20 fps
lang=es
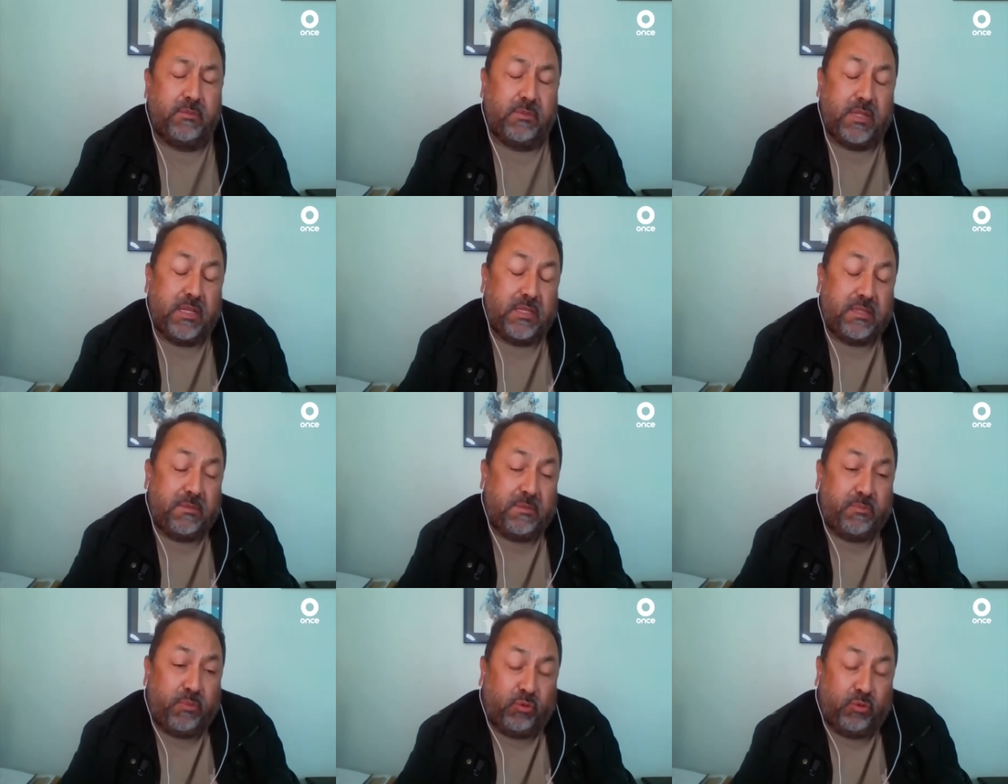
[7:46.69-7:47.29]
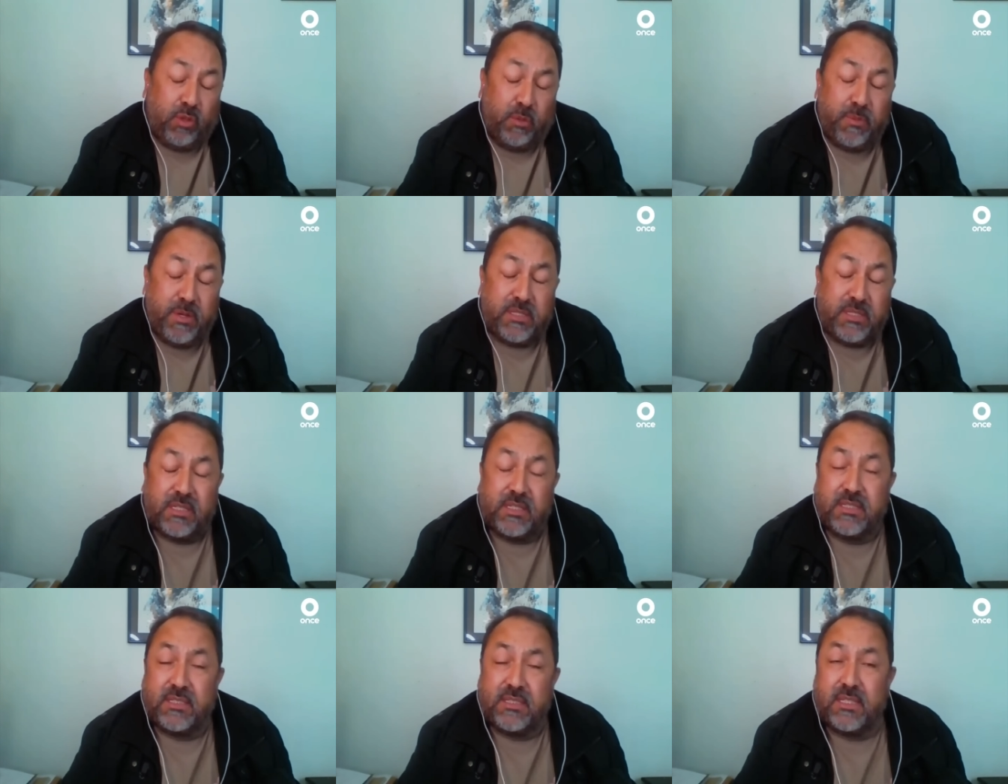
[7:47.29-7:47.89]
desde mi punto de
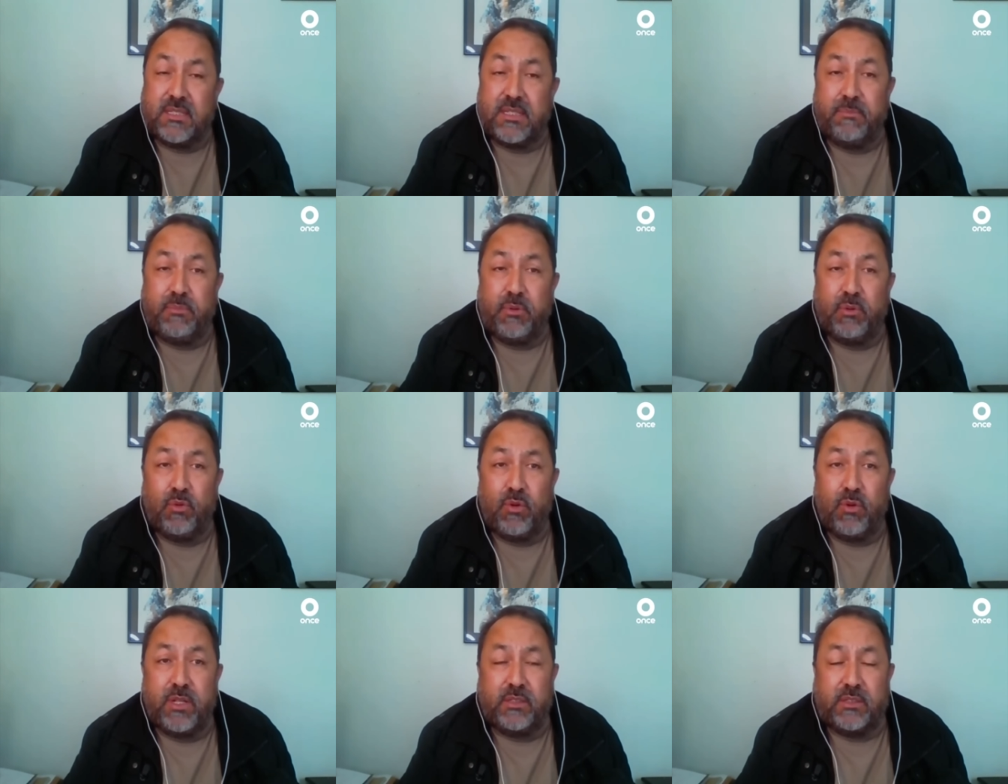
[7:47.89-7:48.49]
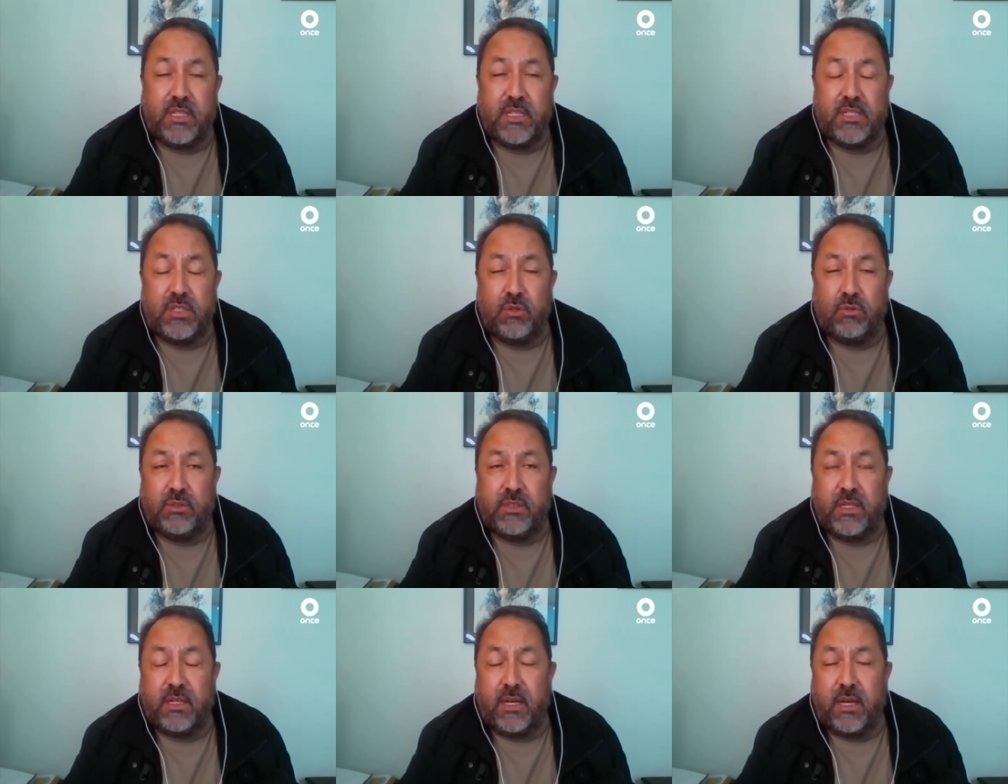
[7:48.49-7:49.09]
vista, desde siempre hubo la
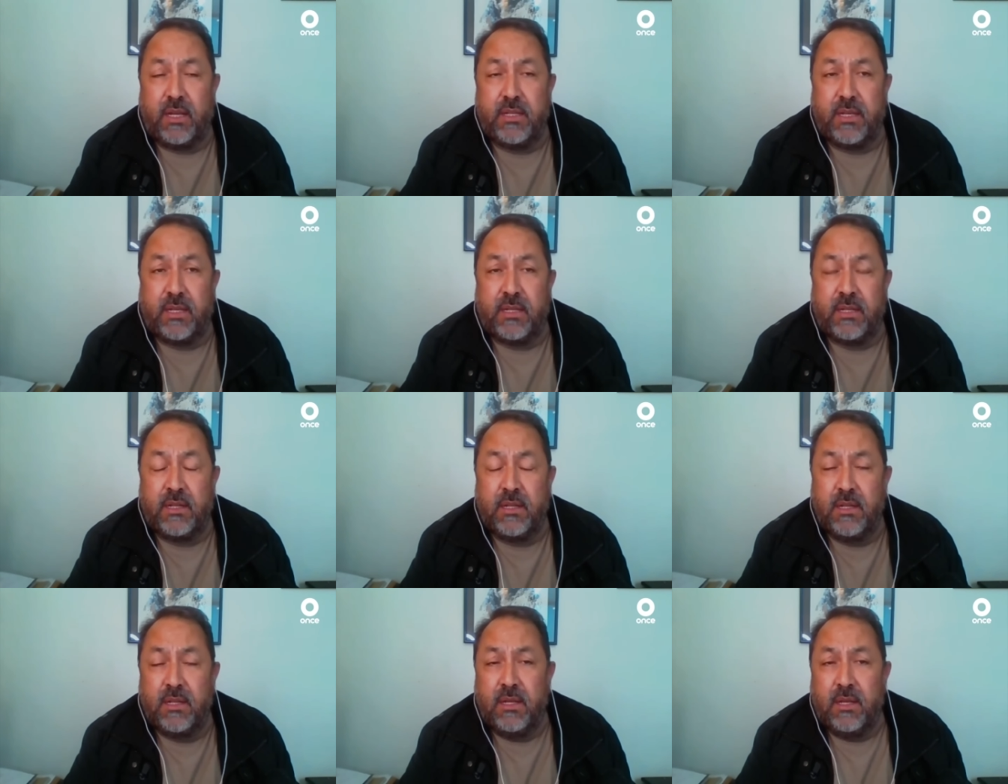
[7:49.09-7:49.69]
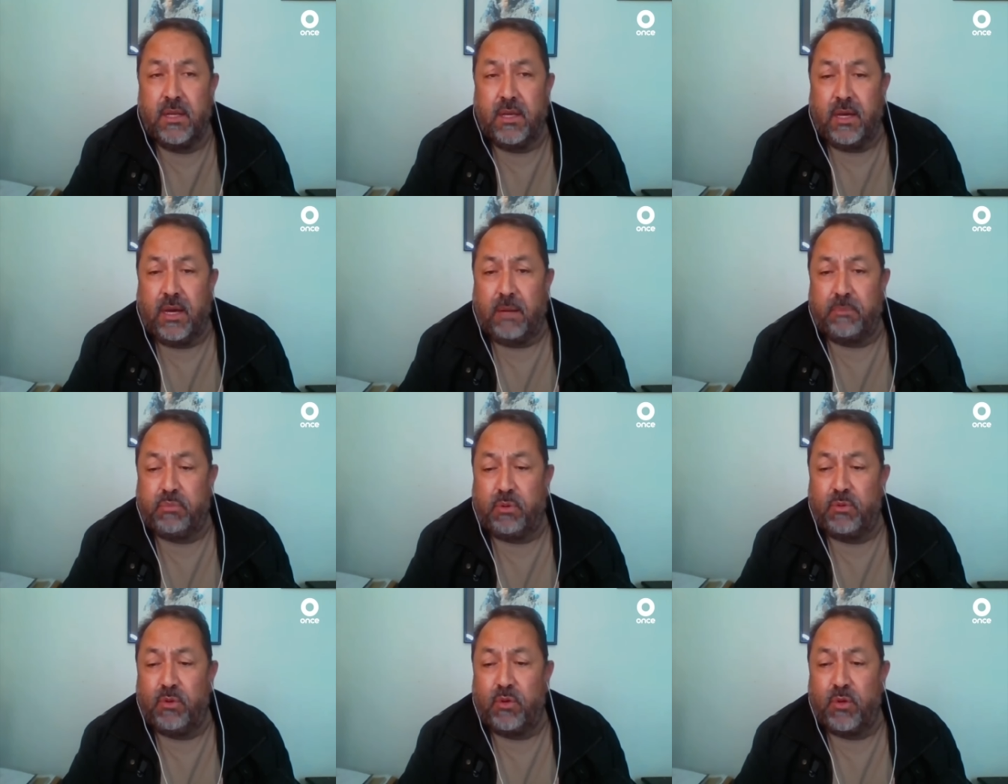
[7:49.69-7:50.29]
intención de engañar
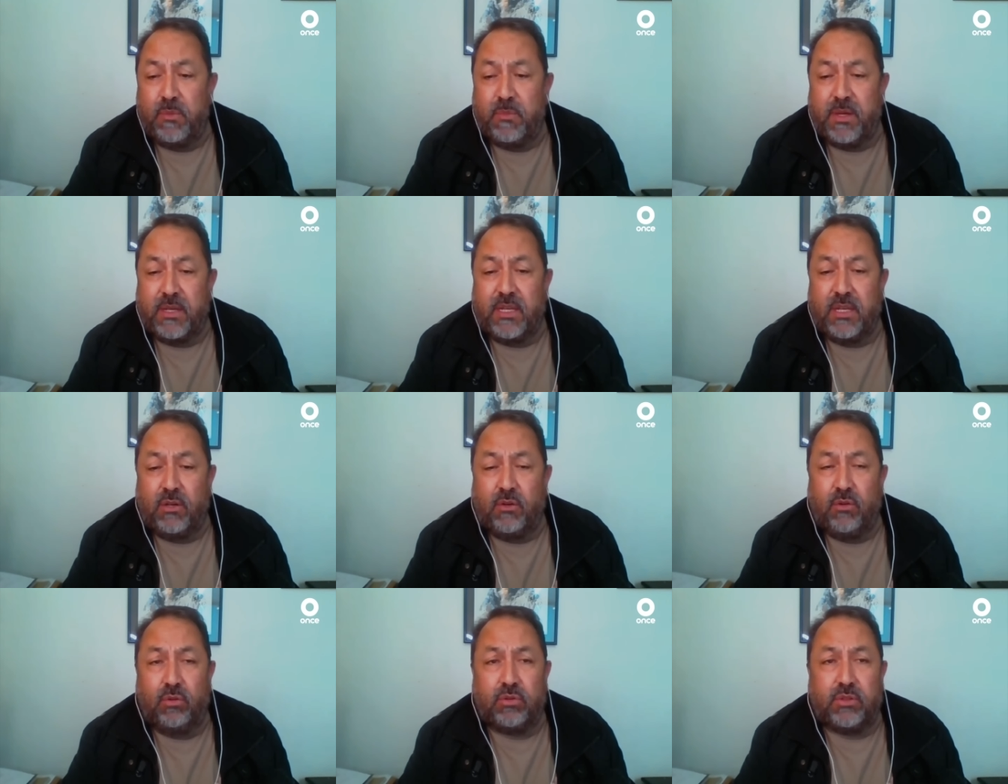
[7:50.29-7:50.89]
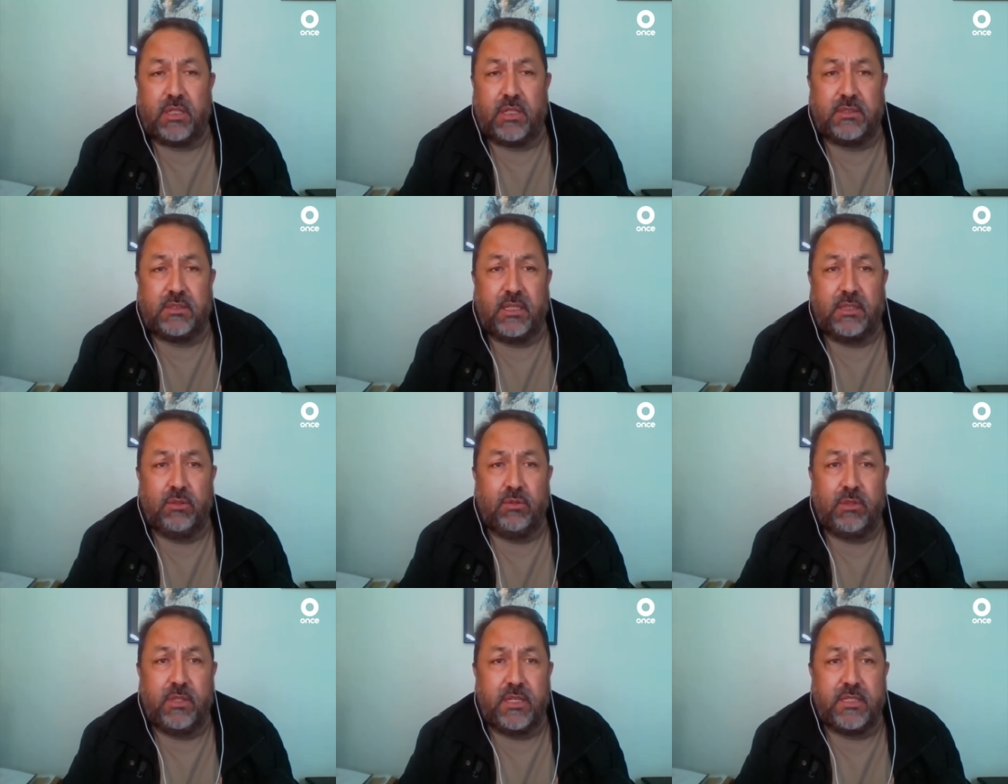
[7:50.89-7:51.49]
al pueblo de México
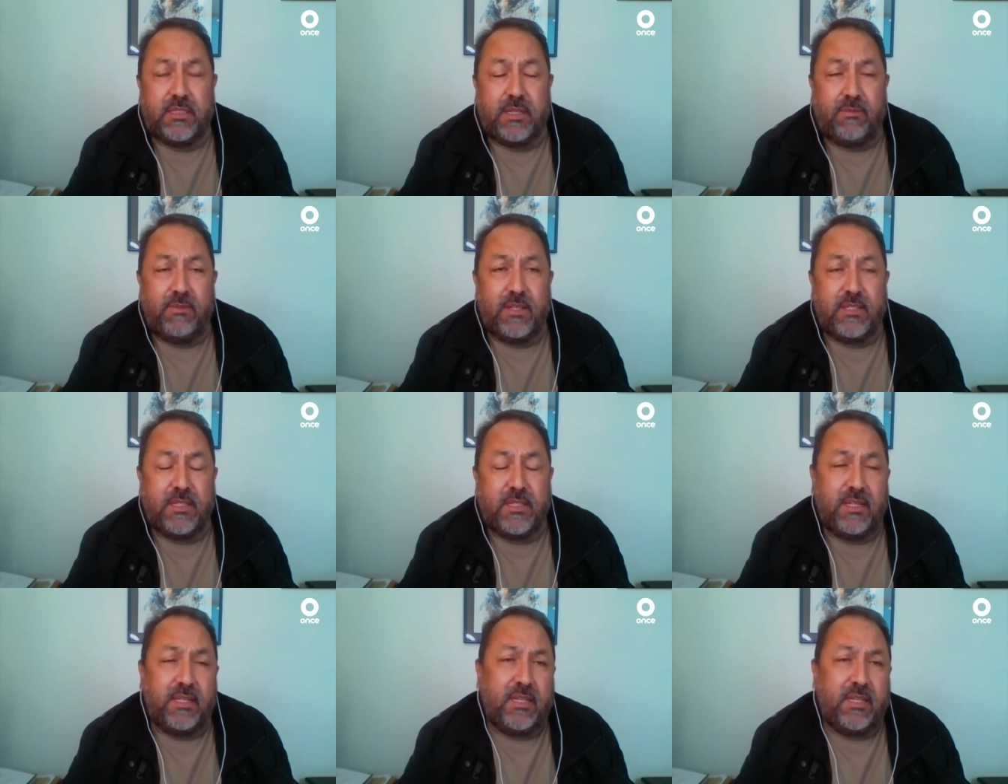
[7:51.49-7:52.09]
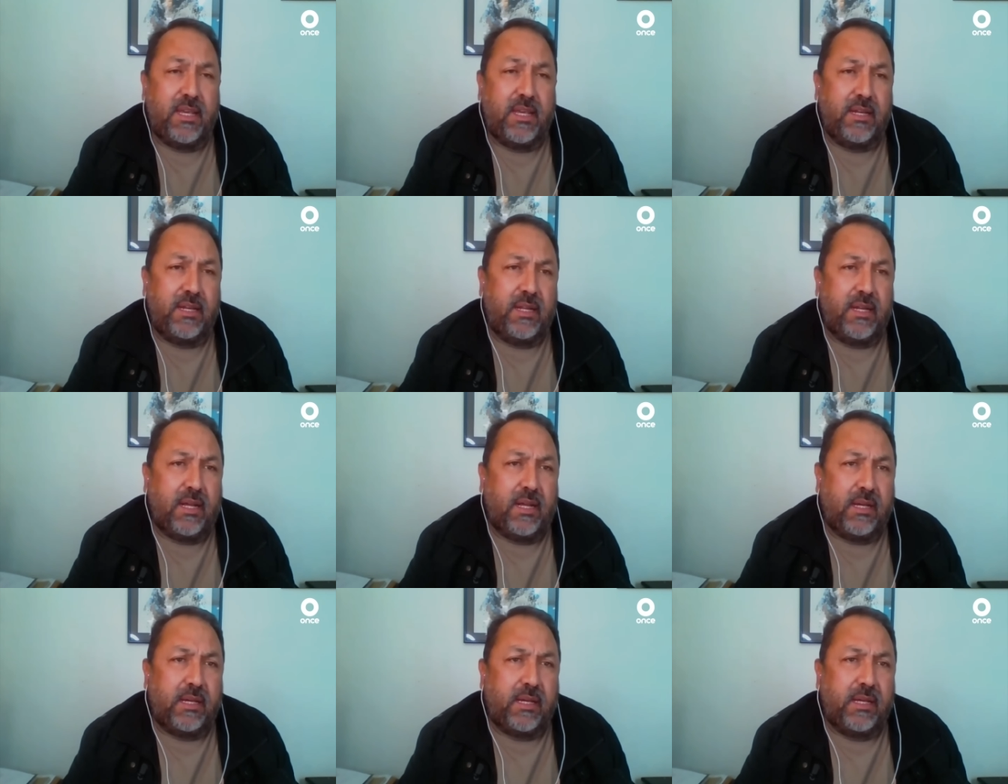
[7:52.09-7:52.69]
tratando de establecer quién
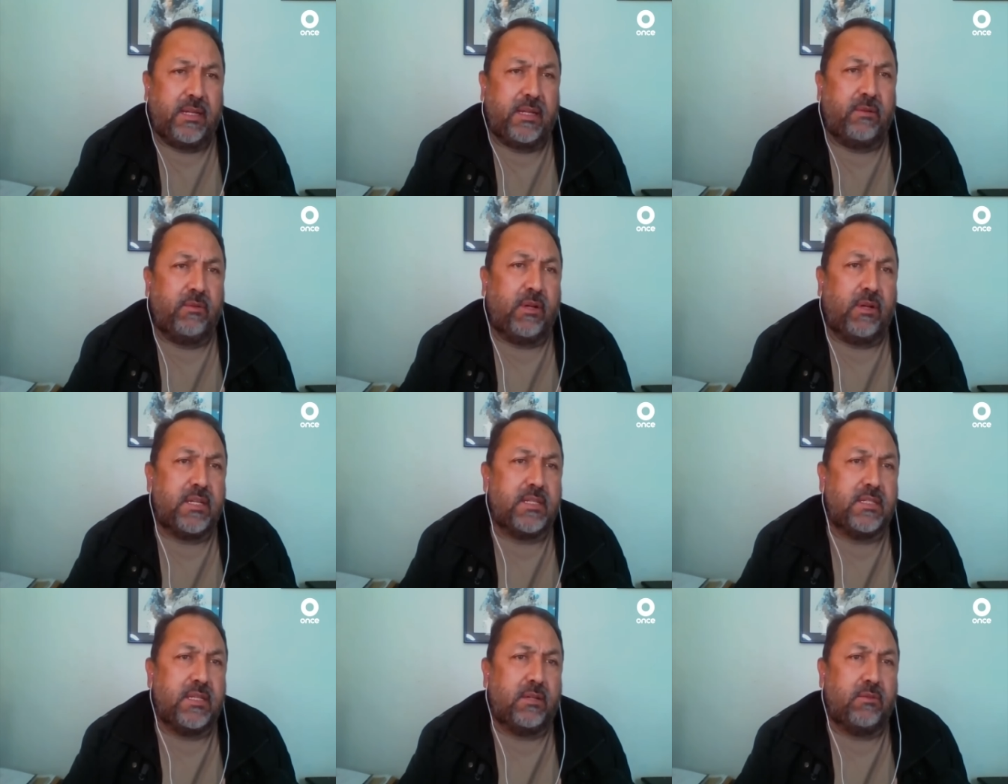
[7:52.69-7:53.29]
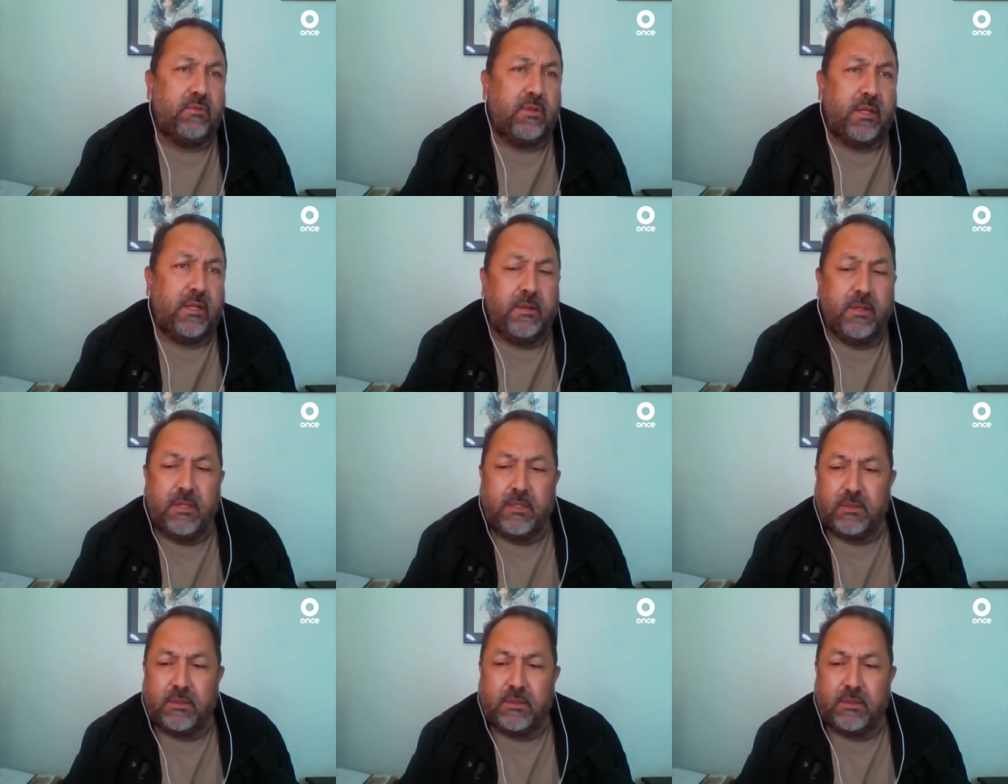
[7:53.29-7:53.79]
era Genaro García Luna,